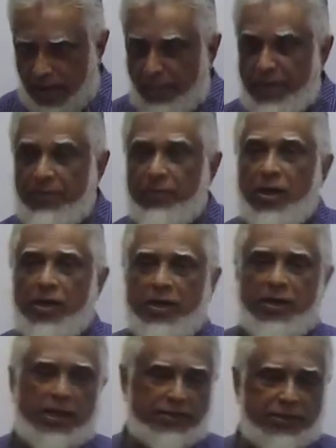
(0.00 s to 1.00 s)
আমি
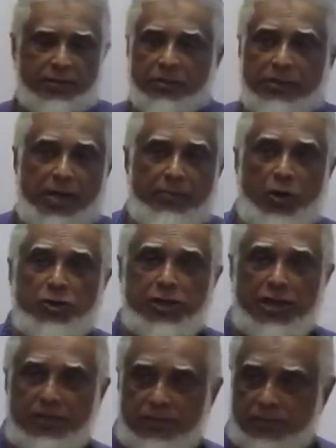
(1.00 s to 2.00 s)
আচ্ছা তাহলে
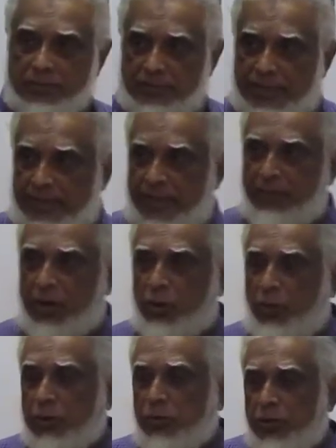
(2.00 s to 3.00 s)
বসার থেকে আমরা
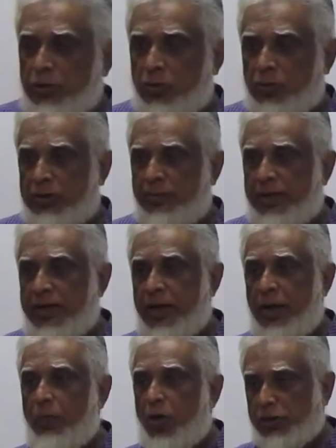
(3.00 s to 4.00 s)
রূপান্তরিত করতে পারি
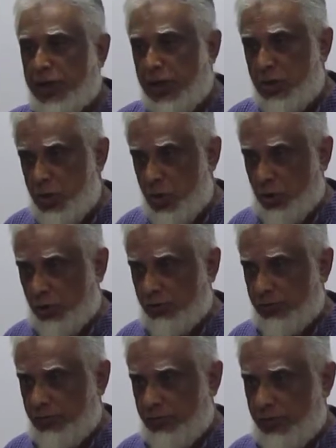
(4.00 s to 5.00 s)
বসানো
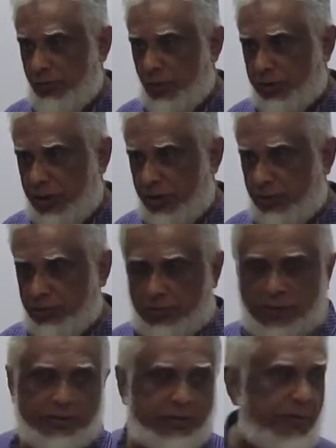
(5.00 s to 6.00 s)
বসানো
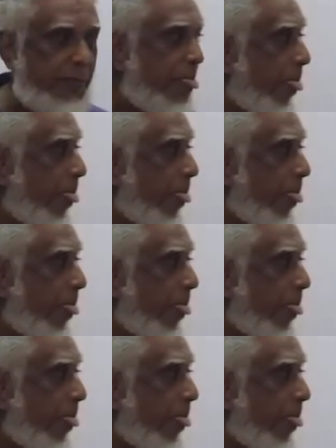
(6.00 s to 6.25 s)
আচ্ছা